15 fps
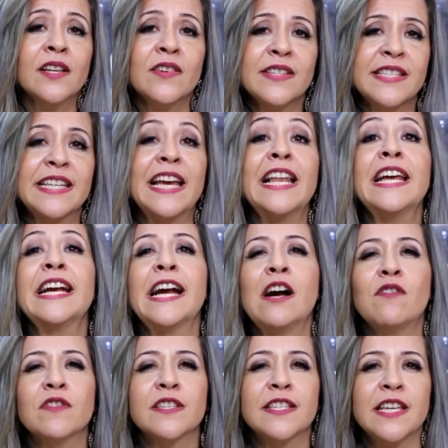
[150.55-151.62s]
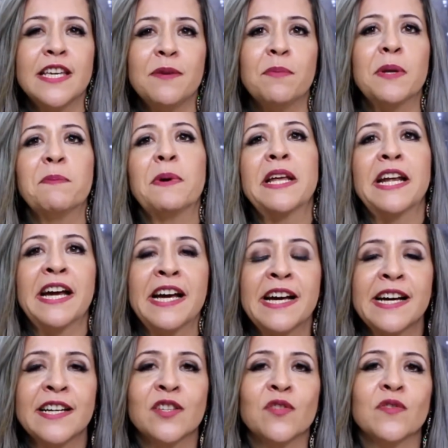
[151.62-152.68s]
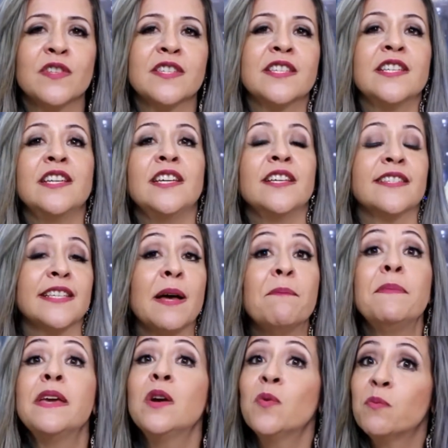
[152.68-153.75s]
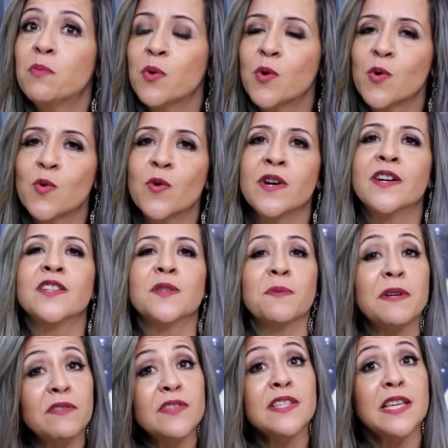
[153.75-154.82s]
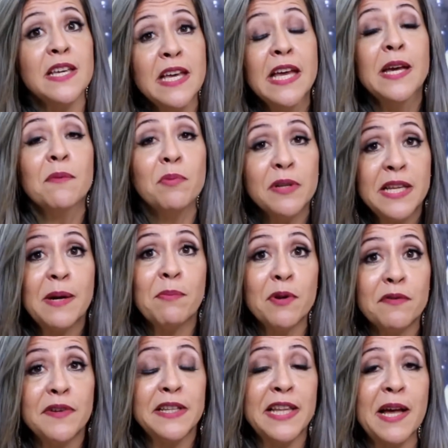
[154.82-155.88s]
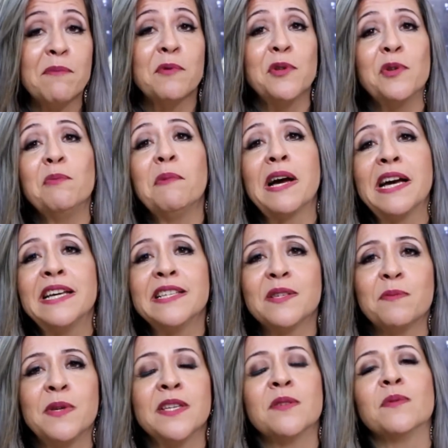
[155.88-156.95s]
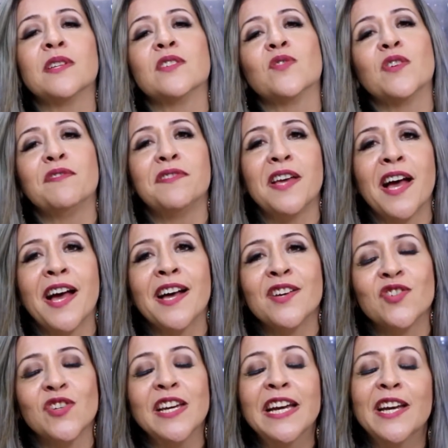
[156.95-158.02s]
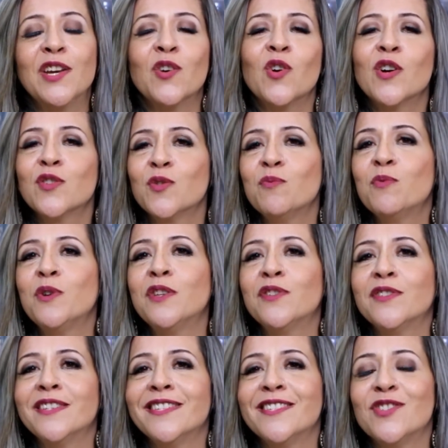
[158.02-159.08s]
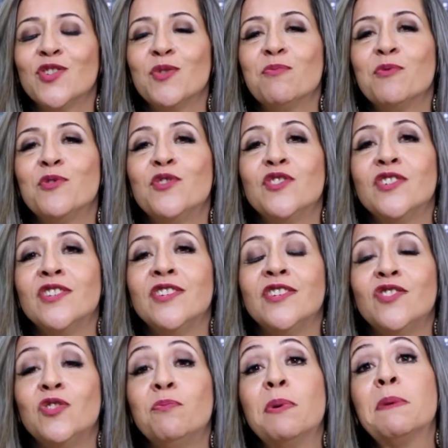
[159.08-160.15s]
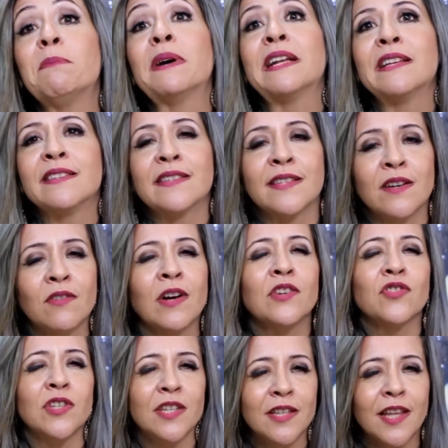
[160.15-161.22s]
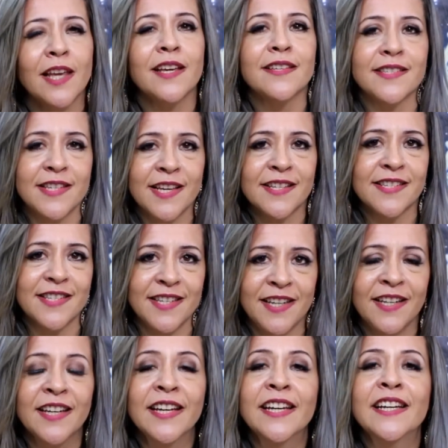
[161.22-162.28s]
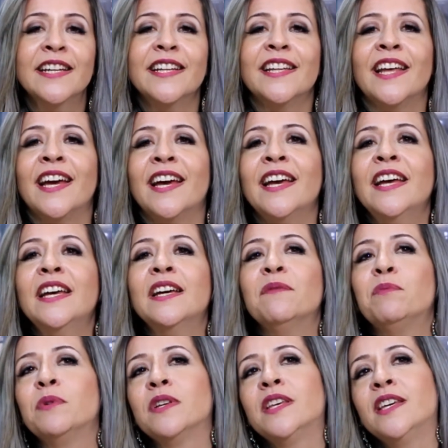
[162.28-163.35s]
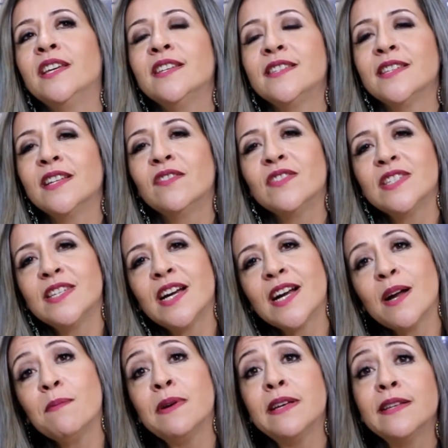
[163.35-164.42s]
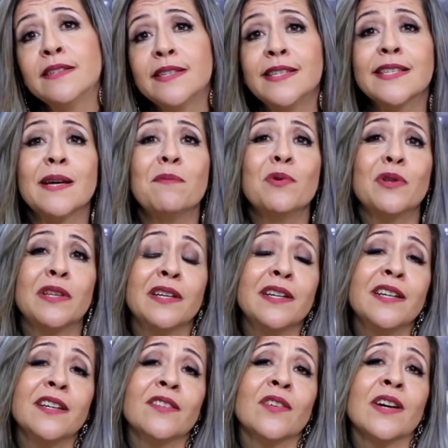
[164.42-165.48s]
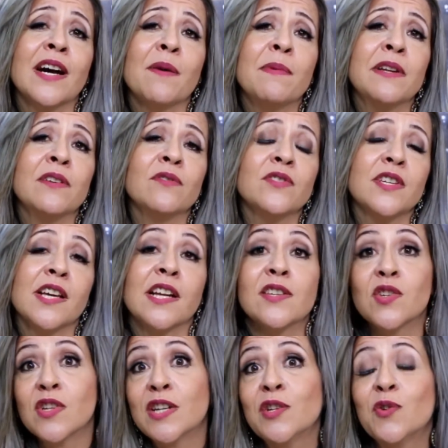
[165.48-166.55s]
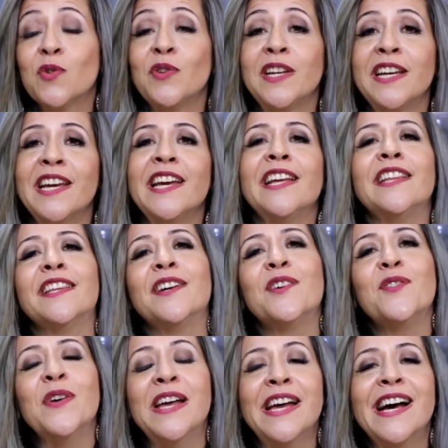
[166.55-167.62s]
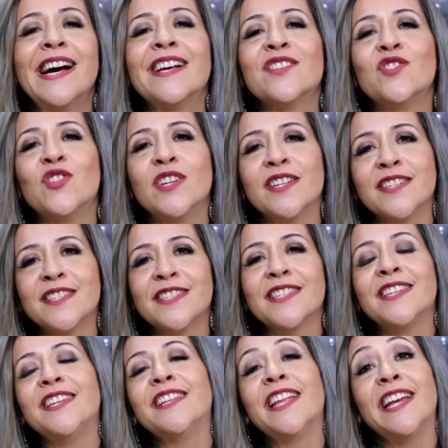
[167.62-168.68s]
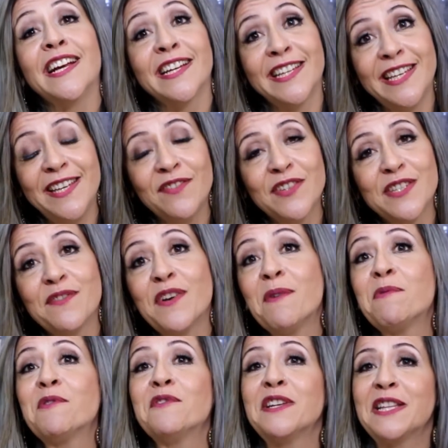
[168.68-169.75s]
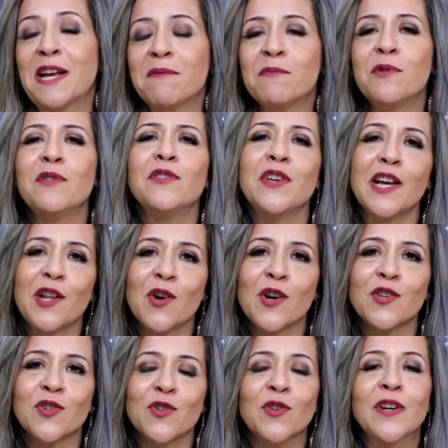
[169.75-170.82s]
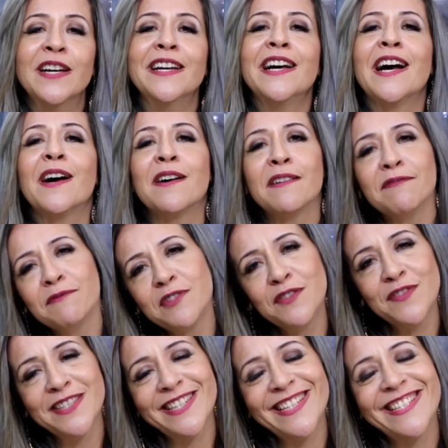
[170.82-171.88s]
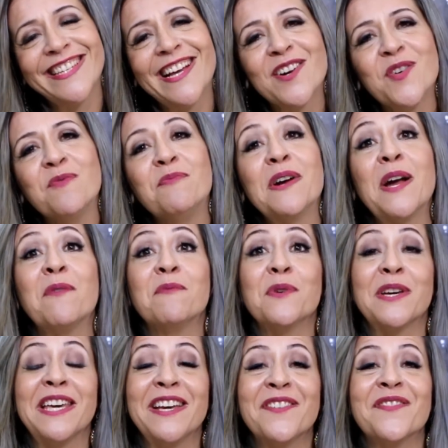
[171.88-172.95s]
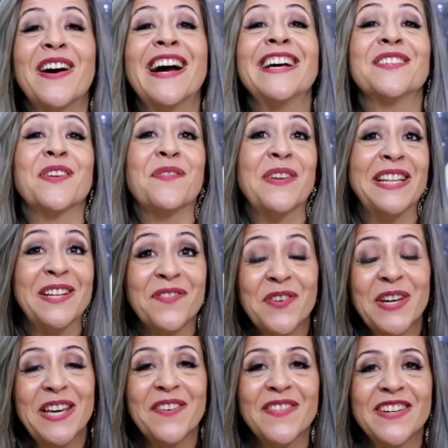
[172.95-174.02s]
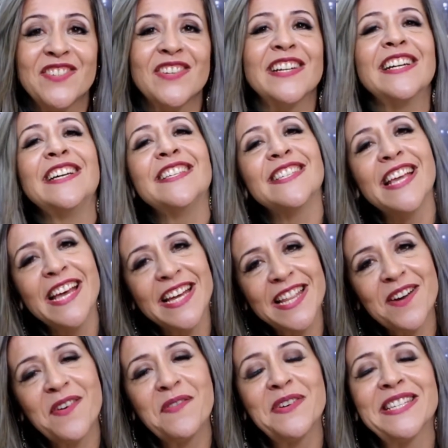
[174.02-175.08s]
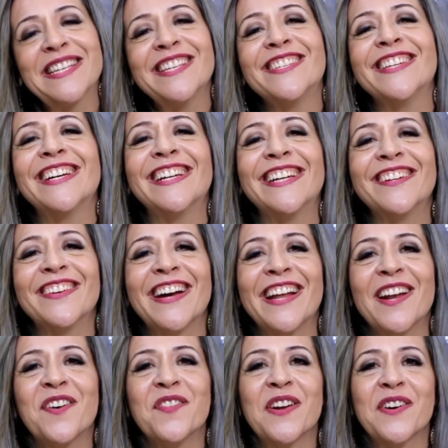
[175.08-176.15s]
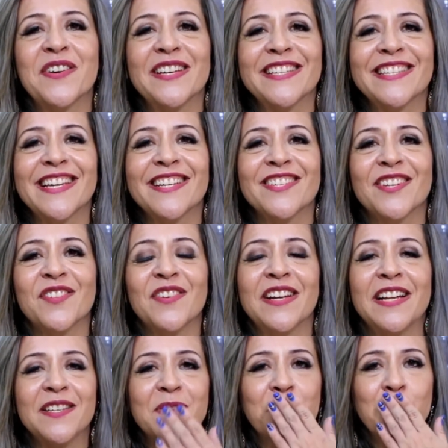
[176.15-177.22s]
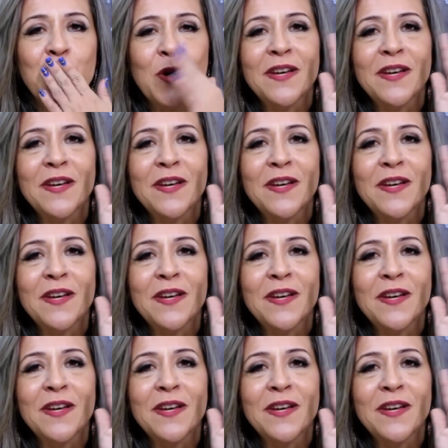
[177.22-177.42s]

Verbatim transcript: Então, assim, é legal você ir preparado, você saber um pouco antes para você poder aproveitar muito mais mesmo da sua viagem. Eu gosto muito desse tipo de, de preparação, acho que tem que ser assim, né? porque senão você acaba se sabotando, acaba não se relacionando com ninguém. Então, as dicas que tem aqui você vai aproveitar muito e é lógico, se você quiser acompanhar um pouquinho mais, para aprender um pouquinho mais de inglês, dá uma passadinha lá no canal para conhecer a Tia do Inglês.